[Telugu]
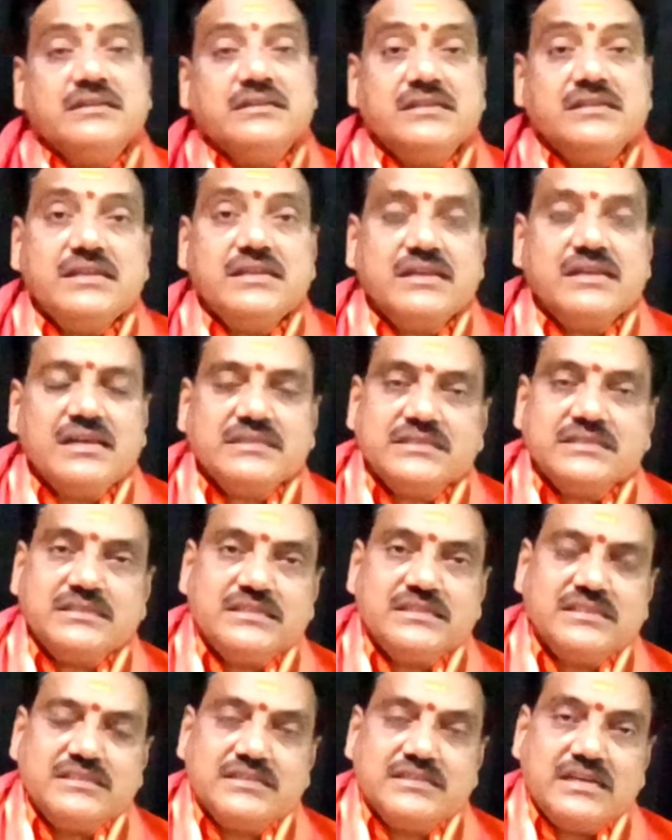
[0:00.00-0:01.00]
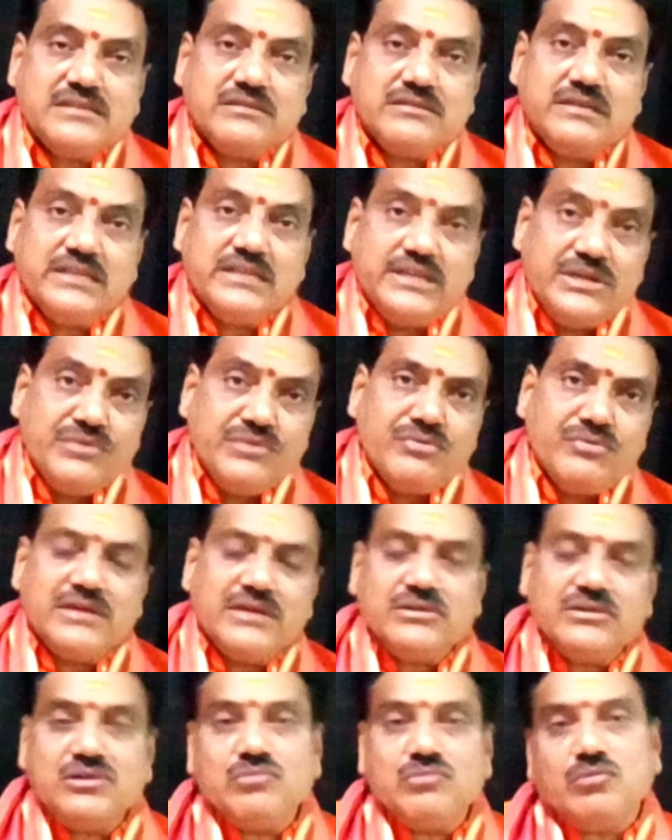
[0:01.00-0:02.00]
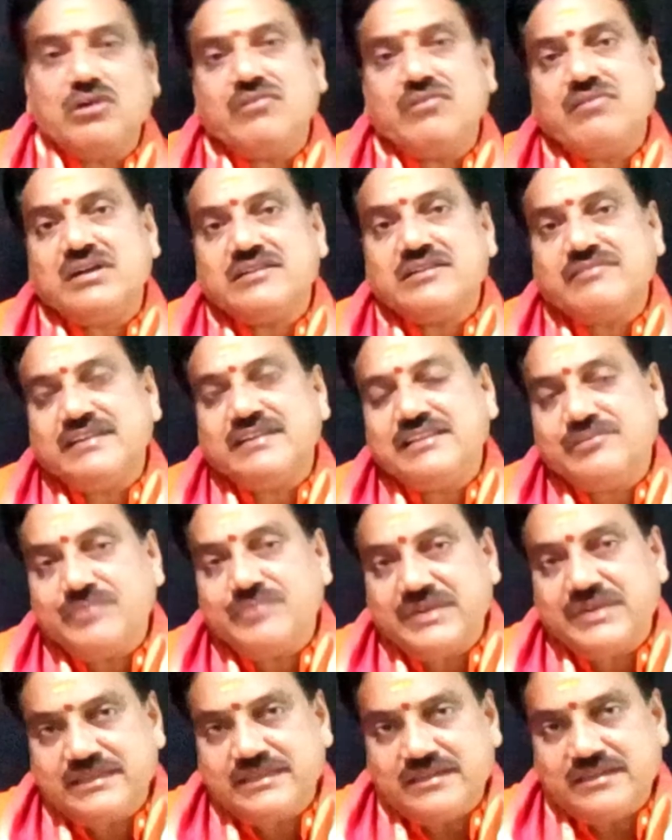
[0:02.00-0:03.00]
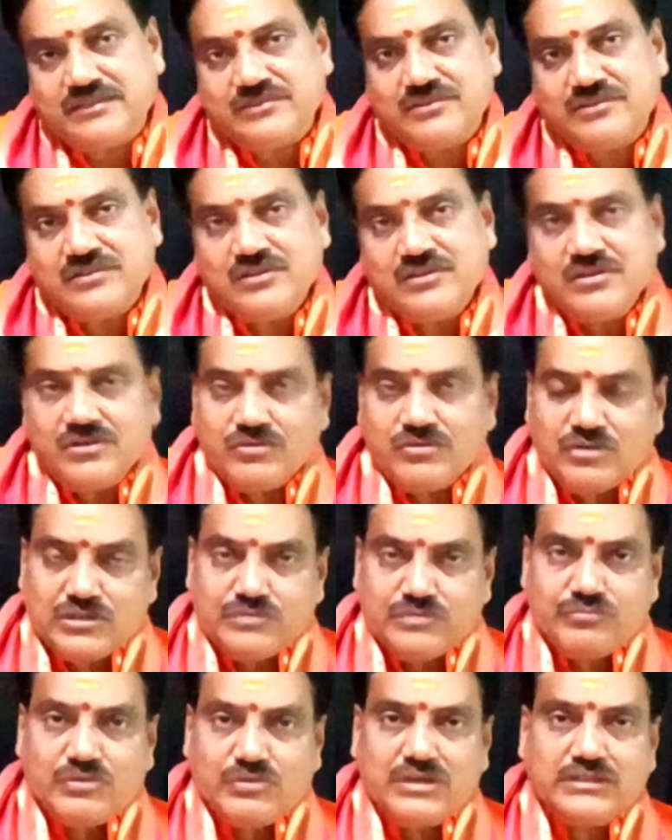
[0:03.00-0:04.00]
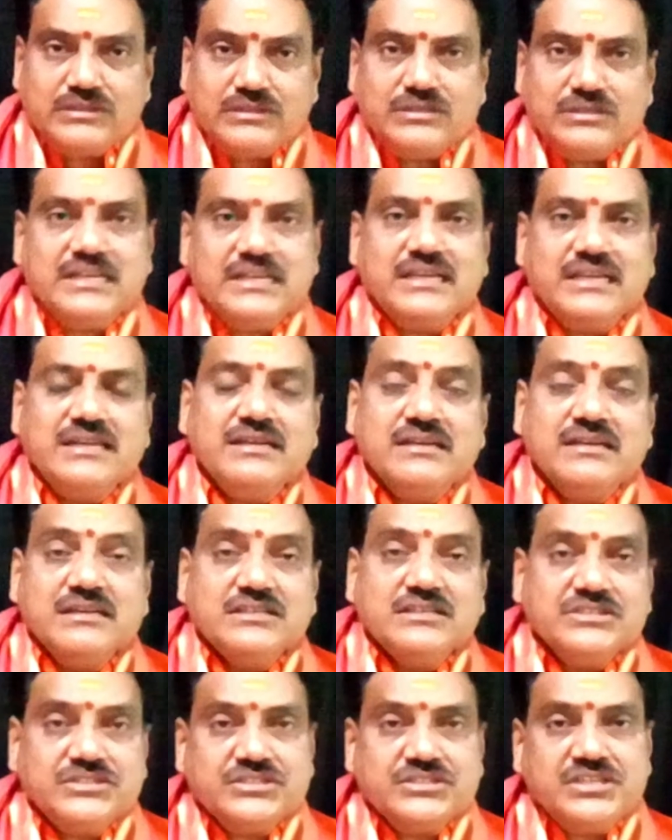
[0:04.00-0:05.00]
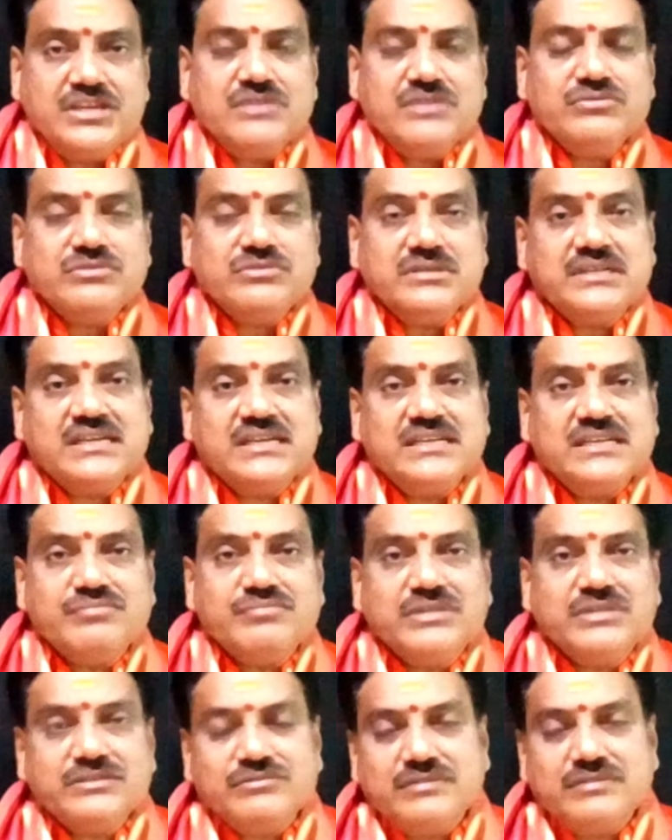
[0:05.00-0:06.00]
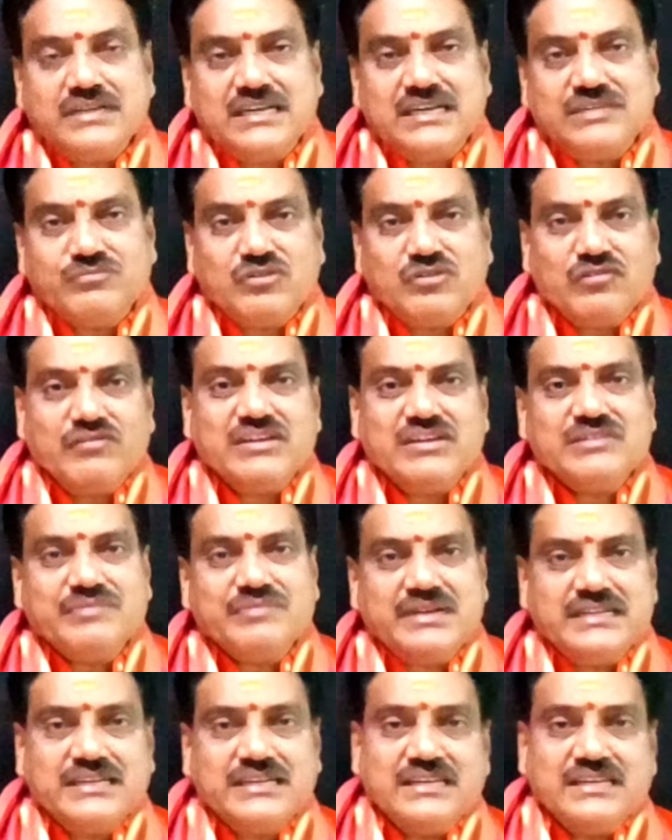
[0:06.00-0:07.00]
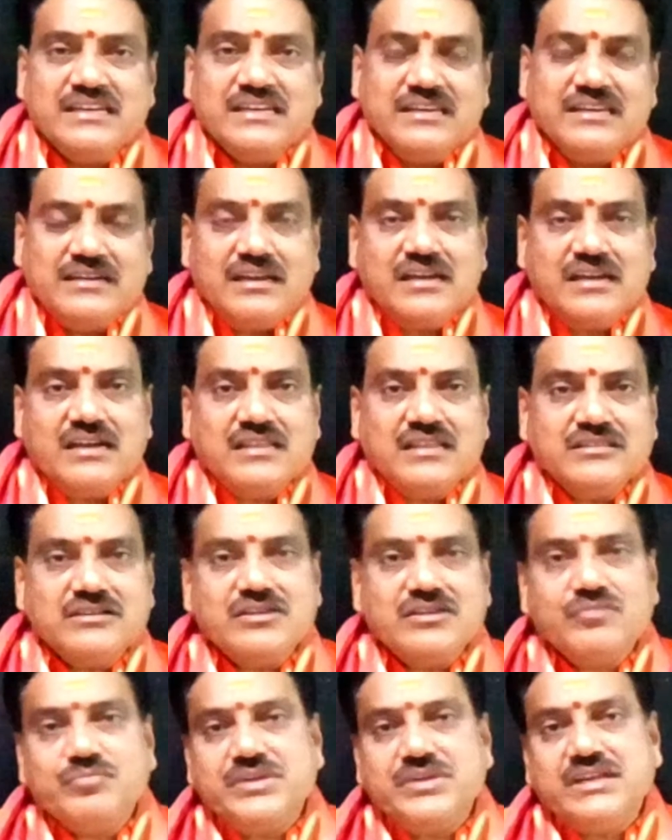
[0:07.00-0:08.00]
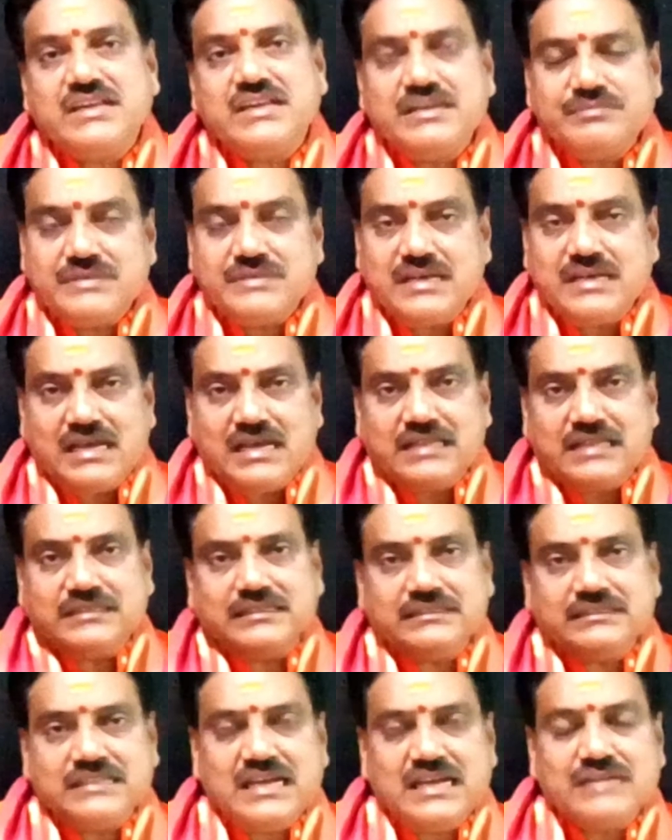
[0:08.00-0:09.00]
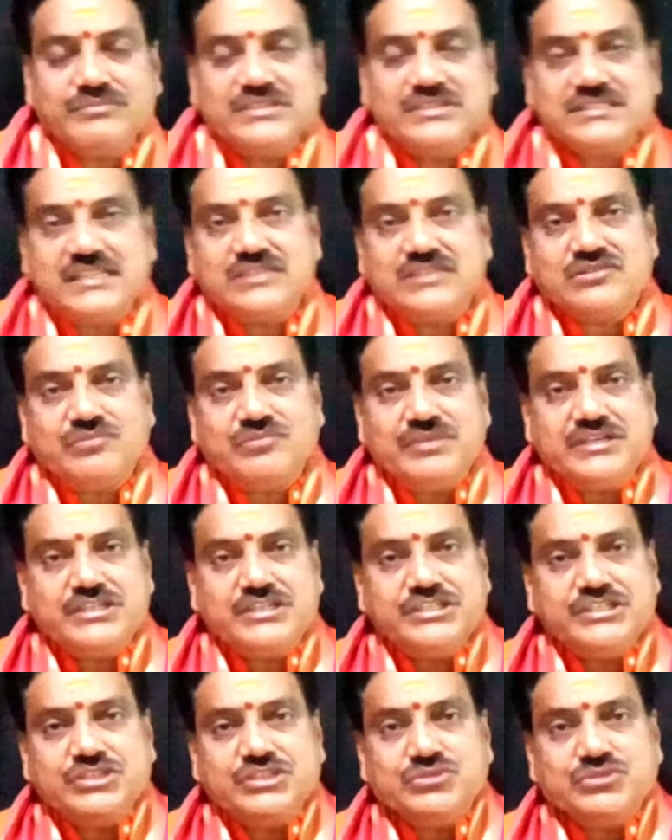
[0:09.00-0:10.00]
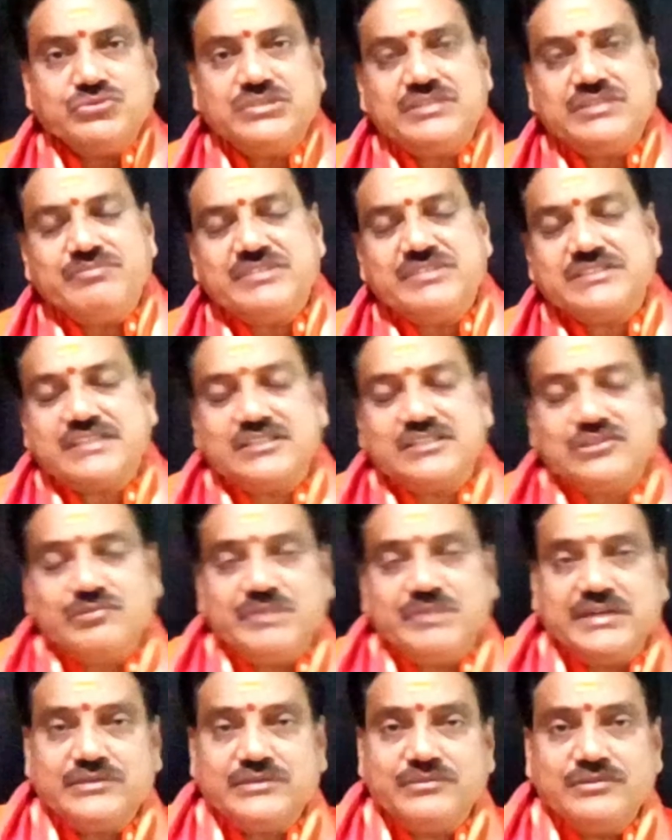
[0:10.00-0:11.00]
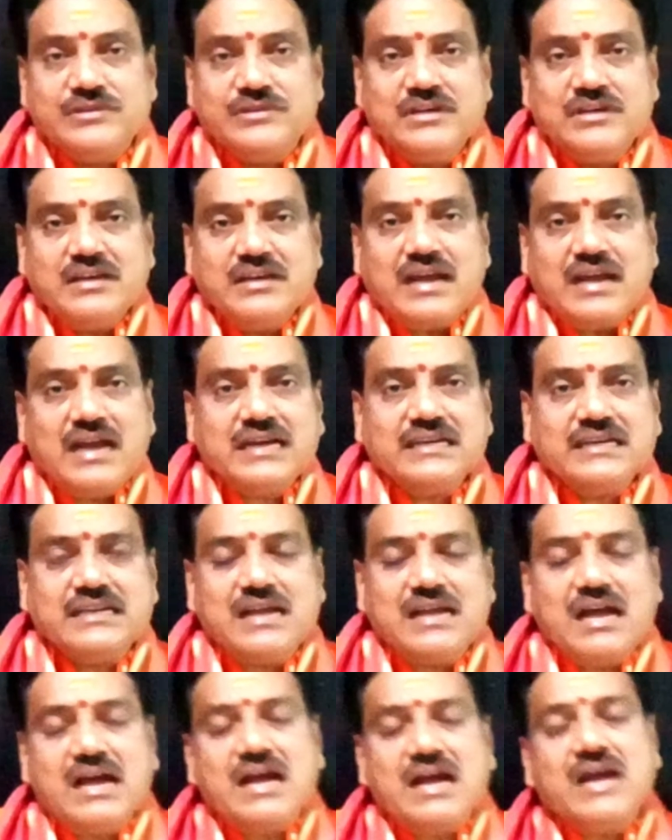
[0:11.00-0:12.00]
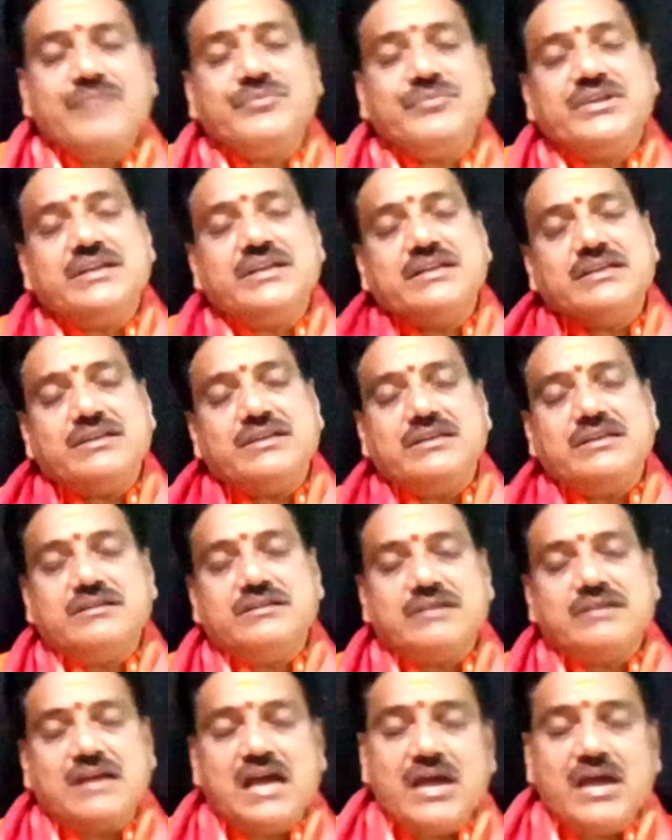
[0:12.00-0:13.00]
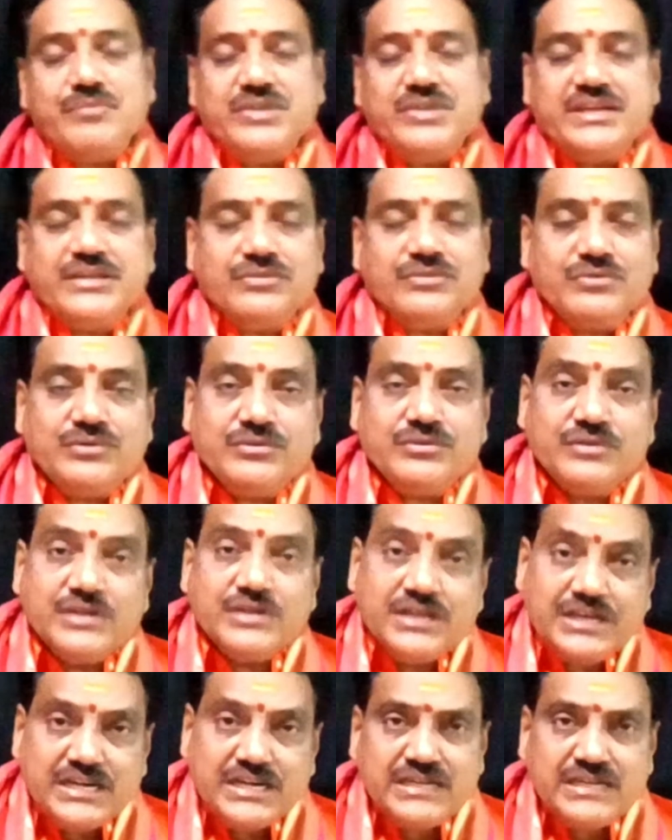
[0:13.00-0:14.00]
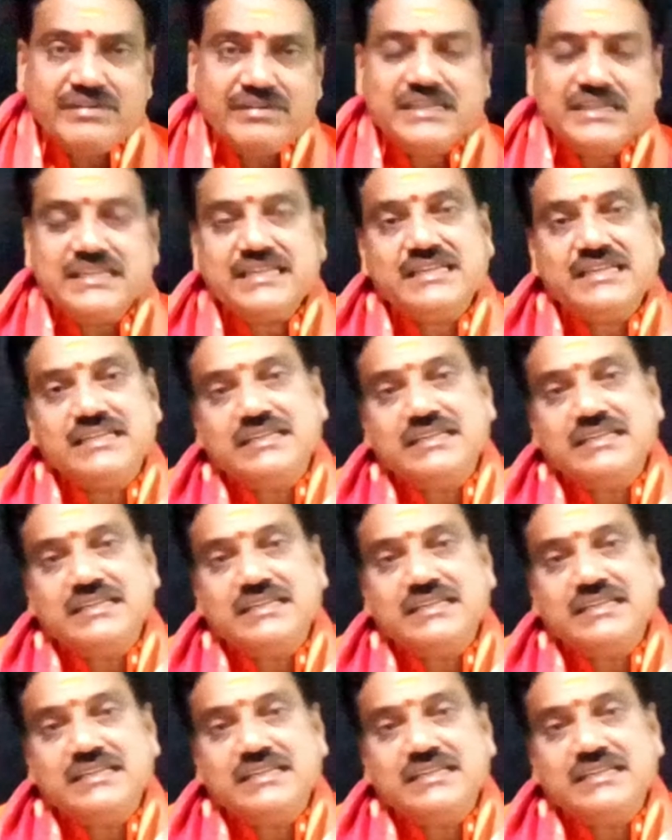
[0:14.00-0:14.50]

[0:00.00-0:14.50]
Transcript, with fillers: ఈ రాశికి చెందిన జాతకులకి ఈ వారంలో మొహమాటం అనేది పనికిరాదు పదం అంతే నీ స్నేహితులు కానీ బంధువులు కానీ మొహమాట పెట్టి నాకు అంత డబ్బు లేకపోతే దాని మీద సంతకం పెట్టి ఈ షూరిటీ మీద సంతకం పెట్టు అక్కడ ఆ హామీకి హామీ ఉండు ఇటువంటి